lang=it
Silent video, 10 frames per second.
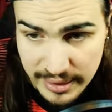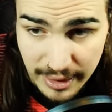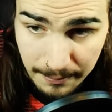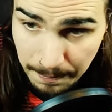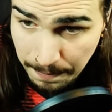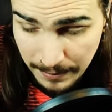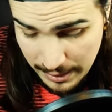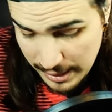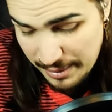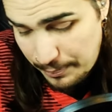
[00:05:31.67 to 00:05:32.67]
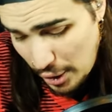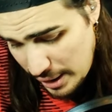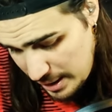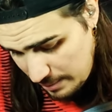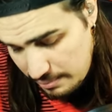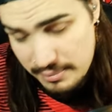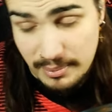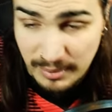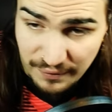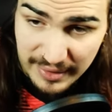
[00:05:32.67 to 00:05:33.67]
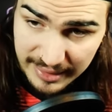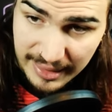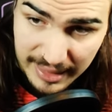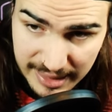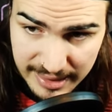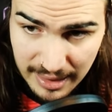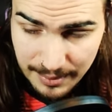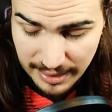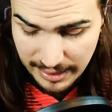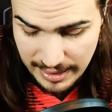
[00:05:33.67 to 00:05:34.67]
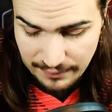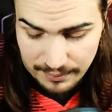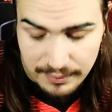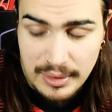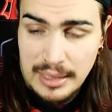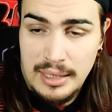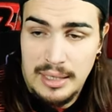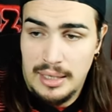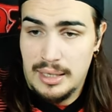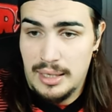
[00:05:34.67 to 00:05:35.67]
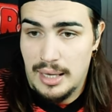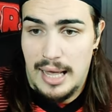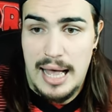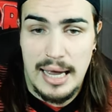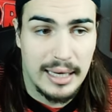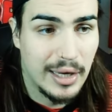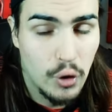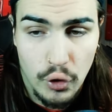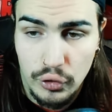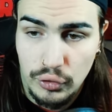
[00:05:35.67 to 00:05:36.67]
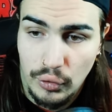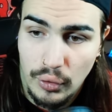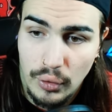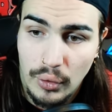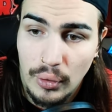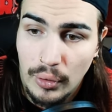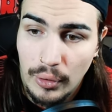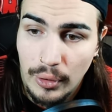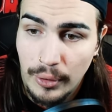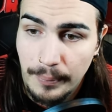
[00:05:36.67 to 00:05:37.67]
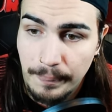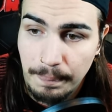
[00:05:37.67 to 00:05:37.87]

dire. Che poi mi fate anche ridere perché anche contro...